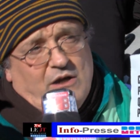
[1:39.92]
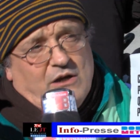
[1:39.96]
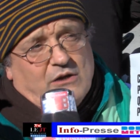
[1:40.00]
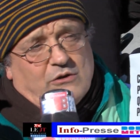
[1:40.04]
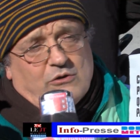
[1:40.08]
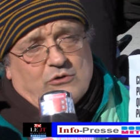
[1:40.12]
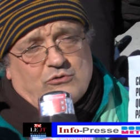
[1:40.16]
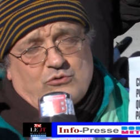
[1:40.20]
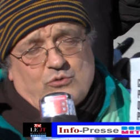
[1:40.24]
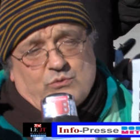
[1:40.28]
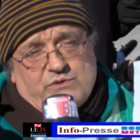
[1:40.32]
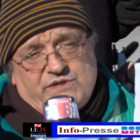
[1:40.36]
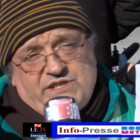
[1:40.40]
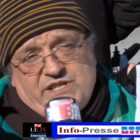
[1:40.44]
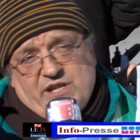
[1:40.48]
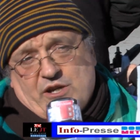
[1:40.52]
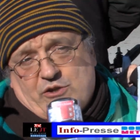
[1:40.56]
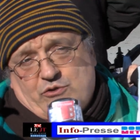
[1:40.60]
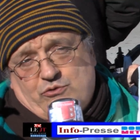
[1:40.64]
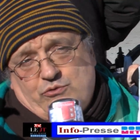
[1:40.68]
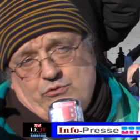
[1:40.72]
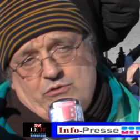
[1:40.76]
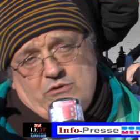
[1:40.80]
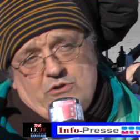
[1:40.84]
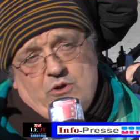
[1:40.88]
Quand on
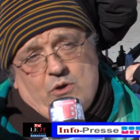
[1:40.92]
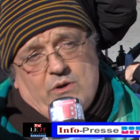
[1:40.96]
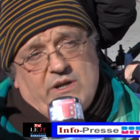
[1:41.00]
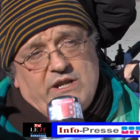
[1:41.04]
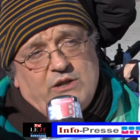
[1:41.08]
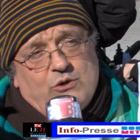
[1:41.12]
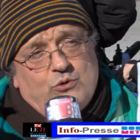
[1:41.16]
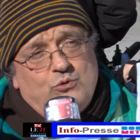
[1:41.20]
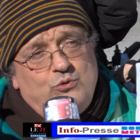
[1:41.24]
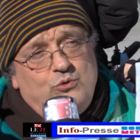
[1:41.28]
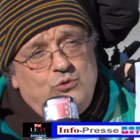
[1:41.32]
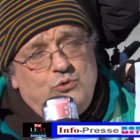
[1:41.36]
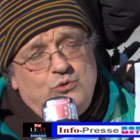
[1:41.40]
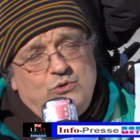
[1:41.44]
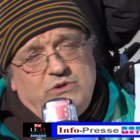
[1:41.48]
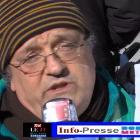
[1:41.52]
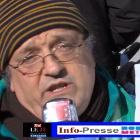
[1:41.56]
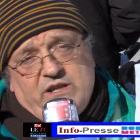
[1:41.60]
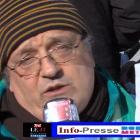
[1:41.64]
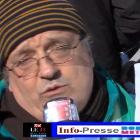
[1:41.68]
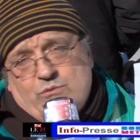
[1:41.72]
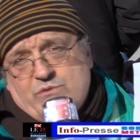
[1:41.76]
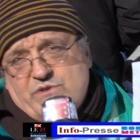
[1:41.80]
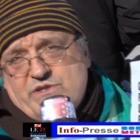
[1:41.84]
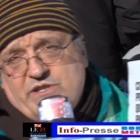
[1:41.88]
circule dans les rues,
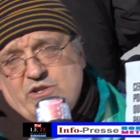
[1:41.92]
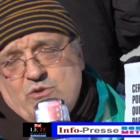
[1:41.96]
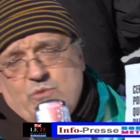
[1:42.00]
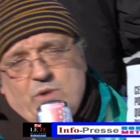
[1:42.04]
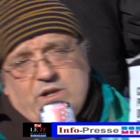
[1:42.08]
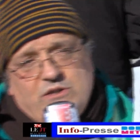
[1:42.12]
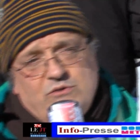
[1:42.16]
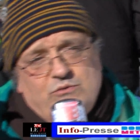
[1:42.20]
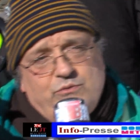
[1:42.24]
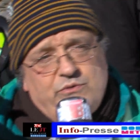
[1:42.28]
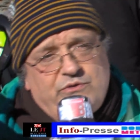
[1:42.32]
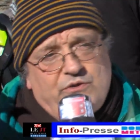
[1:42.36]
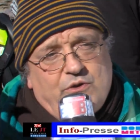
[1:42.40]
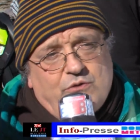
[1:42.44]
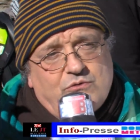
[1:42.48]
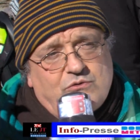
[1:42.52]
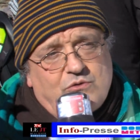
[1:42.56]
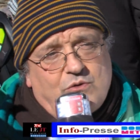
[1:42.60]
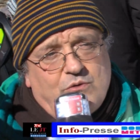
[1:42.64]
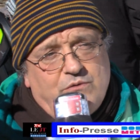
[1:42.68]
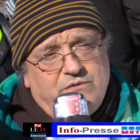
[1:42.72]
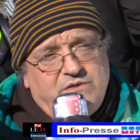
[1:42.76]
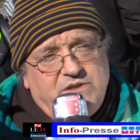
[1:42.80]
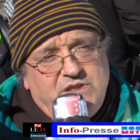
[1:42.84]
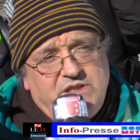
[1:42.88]
dès qu'on s'éloigne du
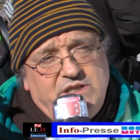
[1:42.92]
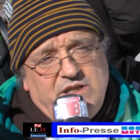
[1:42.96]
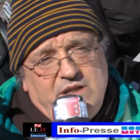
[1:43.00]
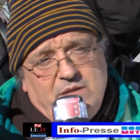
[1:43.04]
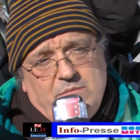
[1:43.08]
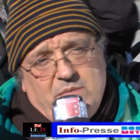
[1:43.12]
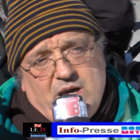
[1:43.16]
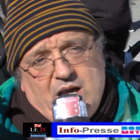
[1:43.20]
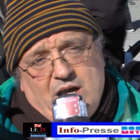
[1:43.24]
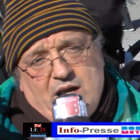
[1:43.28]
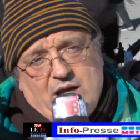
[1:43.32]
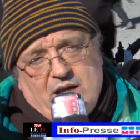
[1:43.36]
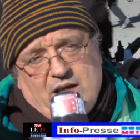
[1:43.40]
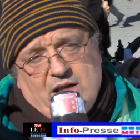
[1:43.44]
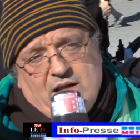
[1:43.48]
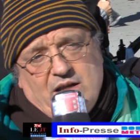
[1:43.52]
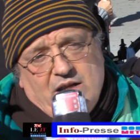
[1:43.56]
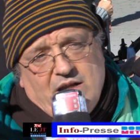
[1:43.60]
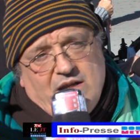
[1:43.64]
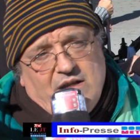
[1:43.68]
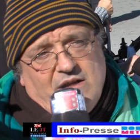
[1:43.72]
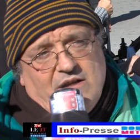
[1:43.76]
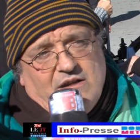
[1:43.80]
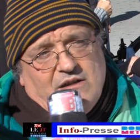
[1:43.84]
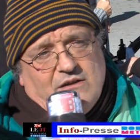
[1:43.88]
centre-ville, bah,
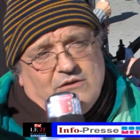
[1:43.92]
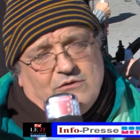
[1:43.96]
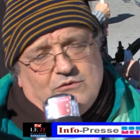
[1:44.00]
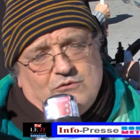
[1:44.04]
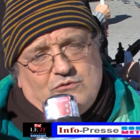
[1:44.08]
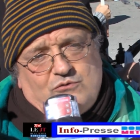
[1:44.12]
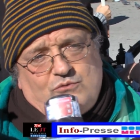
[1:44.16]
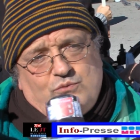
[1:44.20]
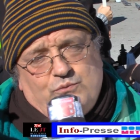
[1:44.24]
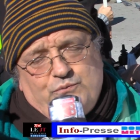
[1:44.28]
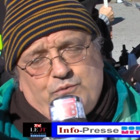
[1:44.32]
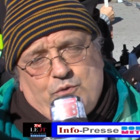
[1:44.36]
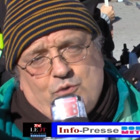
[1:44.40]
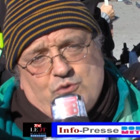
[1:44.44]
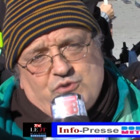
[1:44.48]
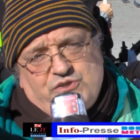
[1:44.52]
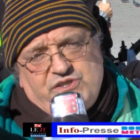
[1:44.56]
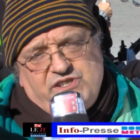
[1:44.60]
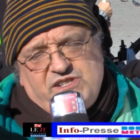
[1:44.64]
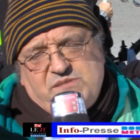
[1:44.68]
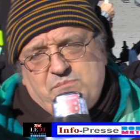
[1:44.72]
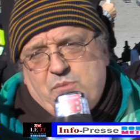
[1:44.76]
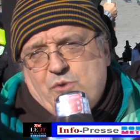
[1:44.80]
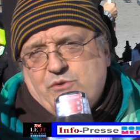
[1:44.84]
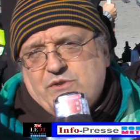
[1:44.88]
euh, tout
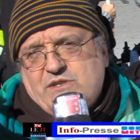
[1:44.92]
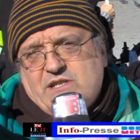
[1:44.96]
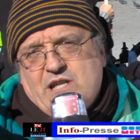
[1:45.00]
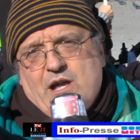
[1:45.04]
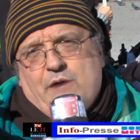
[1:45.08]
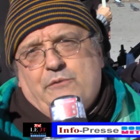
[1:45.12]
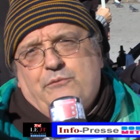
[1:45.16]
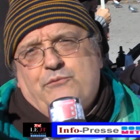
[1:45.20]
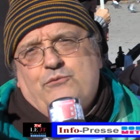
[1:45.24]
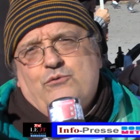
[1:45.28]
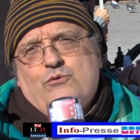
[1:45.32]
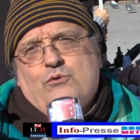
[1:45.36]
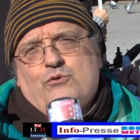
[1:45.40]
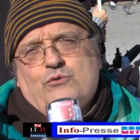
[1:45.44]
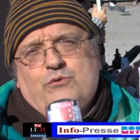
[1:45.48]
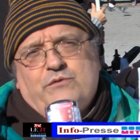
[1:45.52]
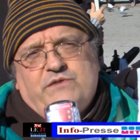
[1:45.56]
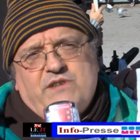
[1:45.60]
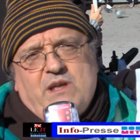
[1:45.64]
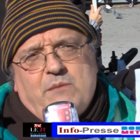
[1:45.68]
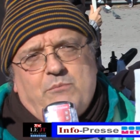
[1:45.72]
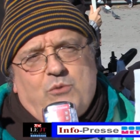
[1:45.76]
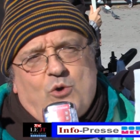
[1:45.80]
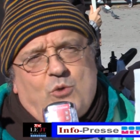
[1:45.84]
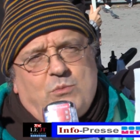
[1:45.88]
franchissement de carrefour
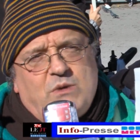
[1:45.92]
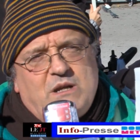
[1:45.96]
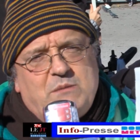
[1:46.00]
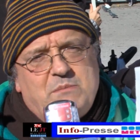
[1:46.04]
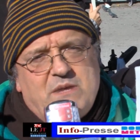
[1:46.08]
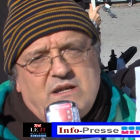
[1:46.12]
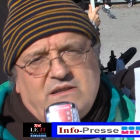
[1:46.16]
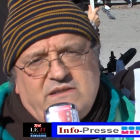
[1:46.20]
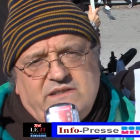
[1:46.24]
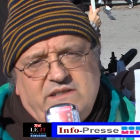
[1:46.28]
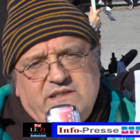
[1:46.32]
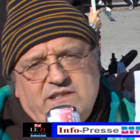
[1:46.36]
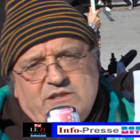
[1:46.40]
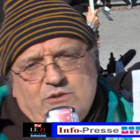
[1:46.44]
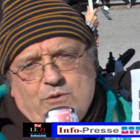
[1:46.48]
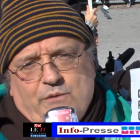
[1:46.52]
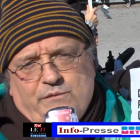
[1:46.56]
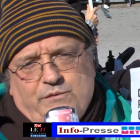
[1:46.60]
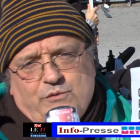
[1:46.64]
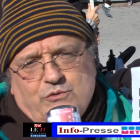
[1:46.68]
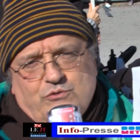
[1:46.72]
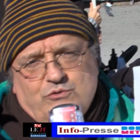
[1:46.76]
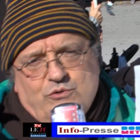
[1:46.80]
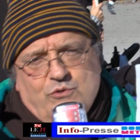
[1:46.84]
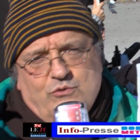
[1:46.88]
devient problématique en
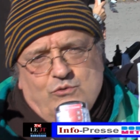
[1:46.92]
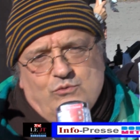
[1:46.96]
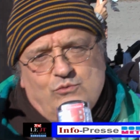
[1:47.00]
fauteuil